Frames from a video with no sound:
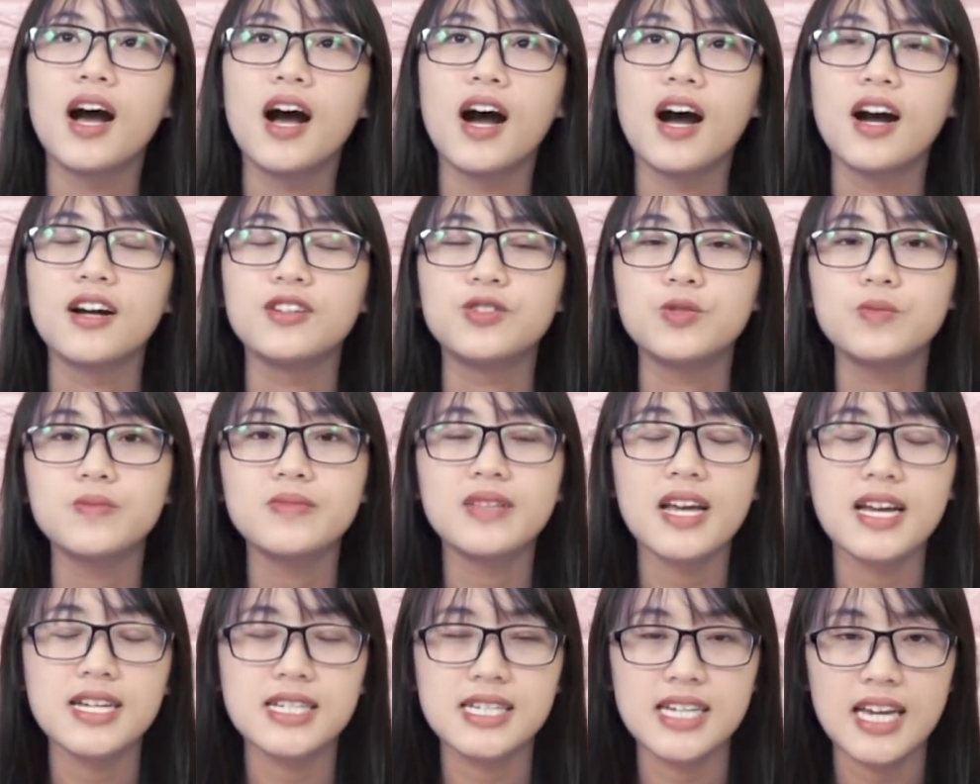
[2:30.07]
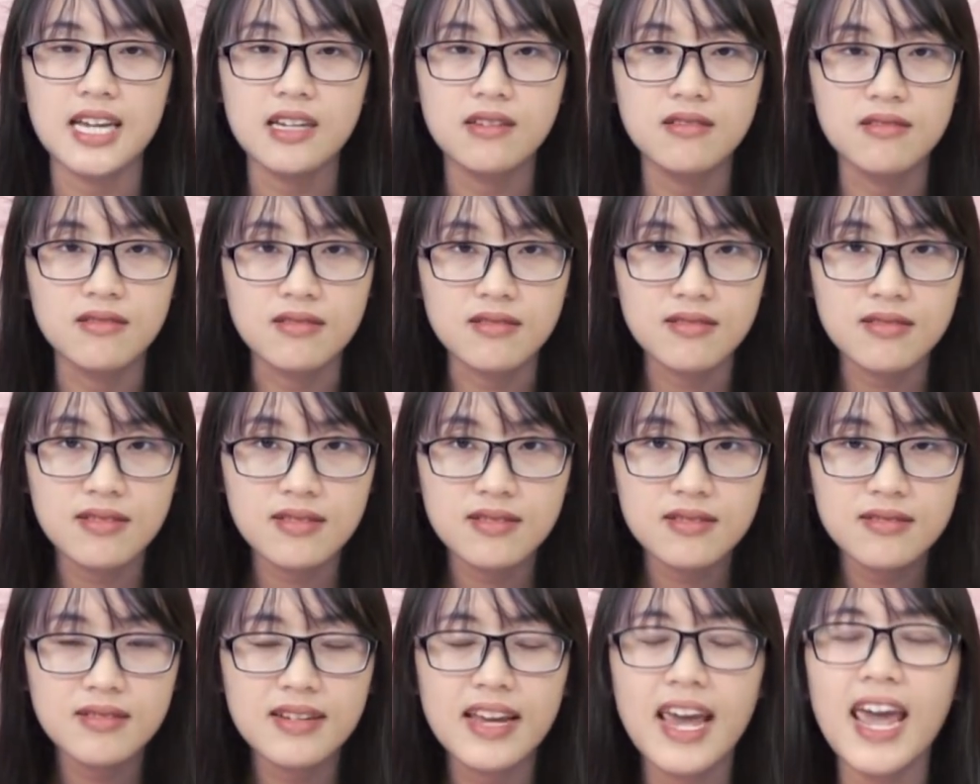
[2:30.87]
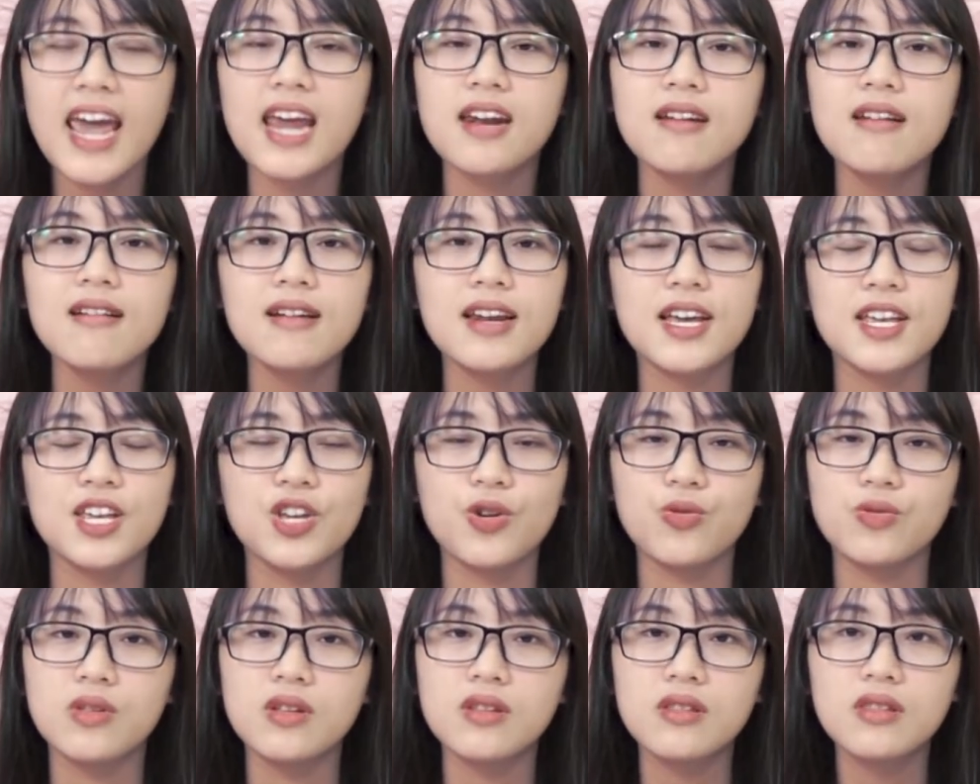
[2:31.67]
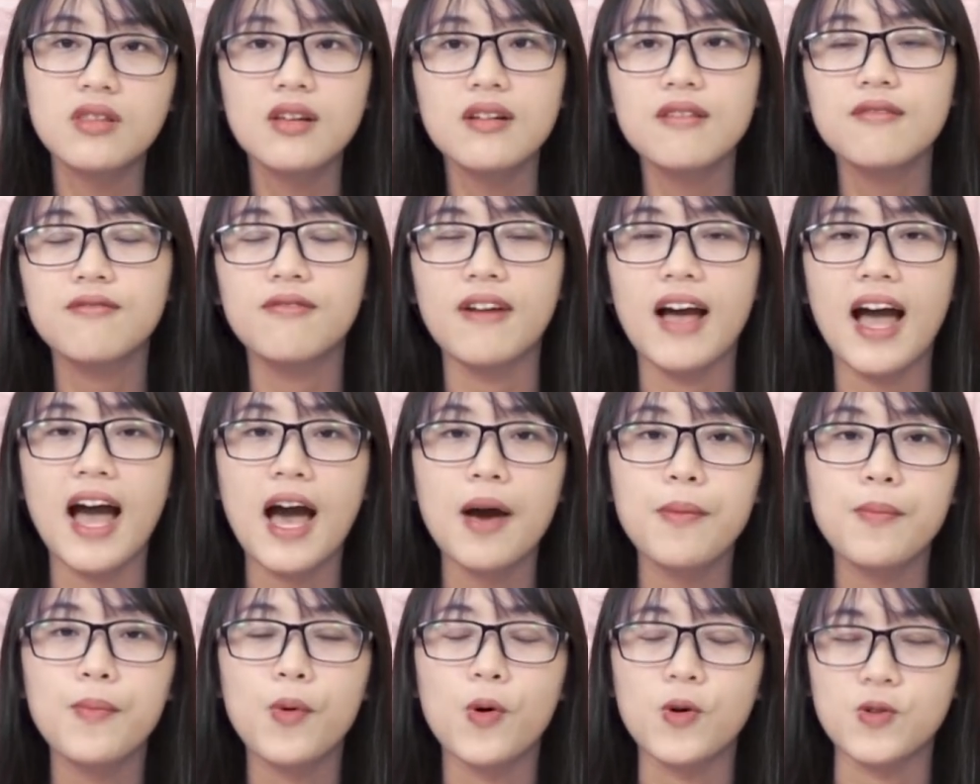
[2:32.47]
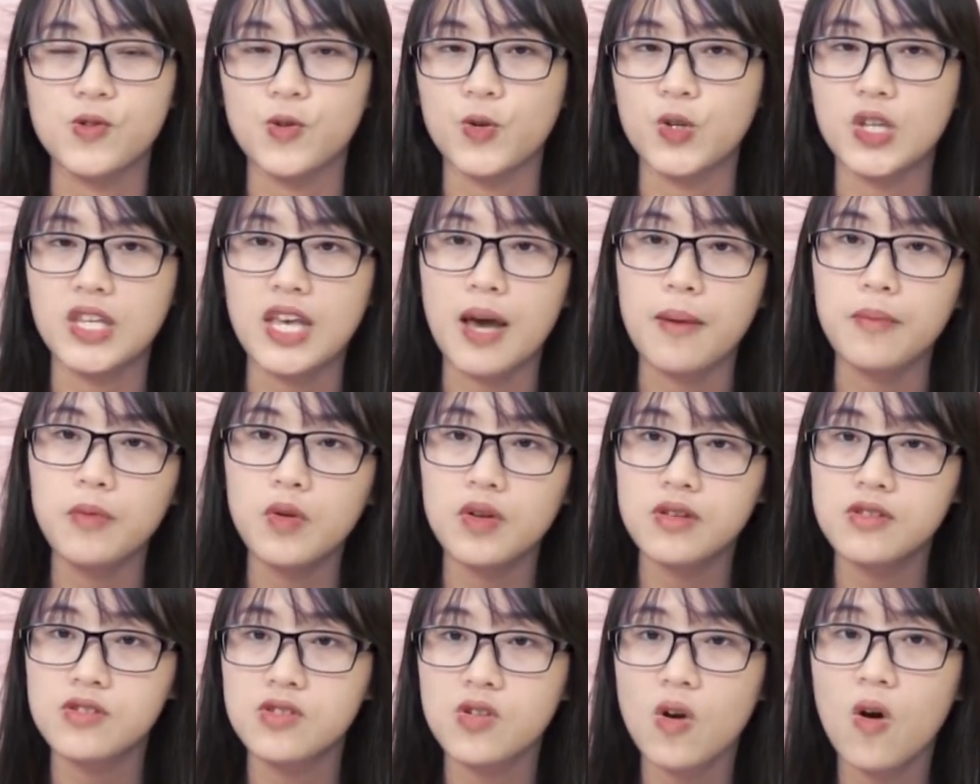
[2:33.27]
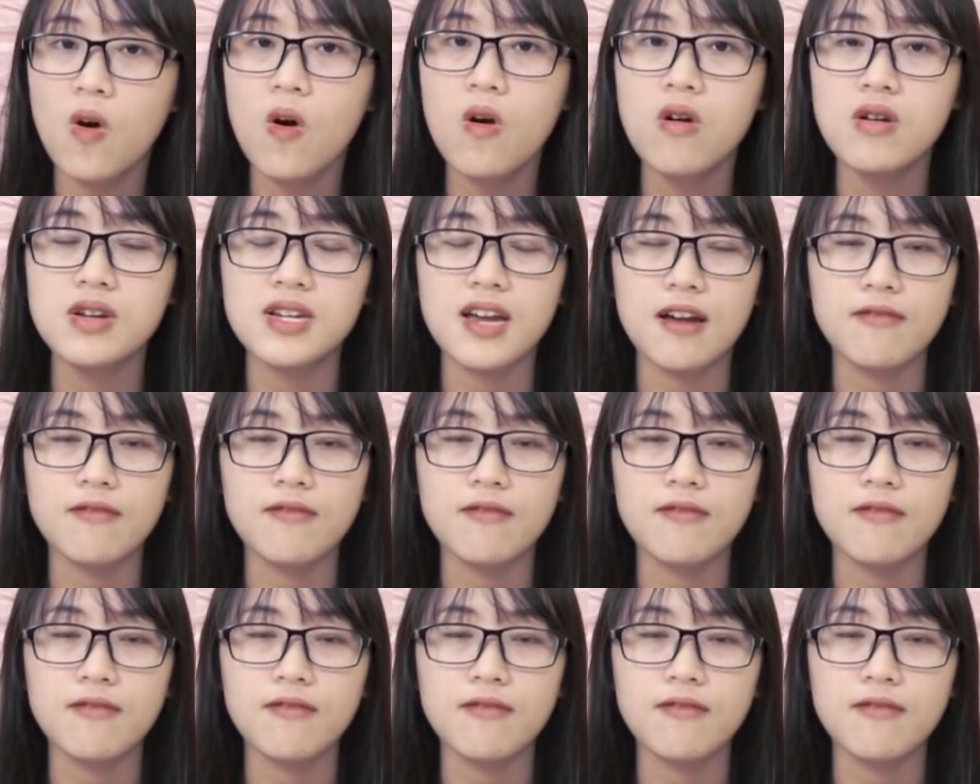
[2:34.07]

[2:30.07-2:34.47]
À, chúng ta sẽ được nghe rất là nhiều tin tức về Apple sụt giảm doanh số,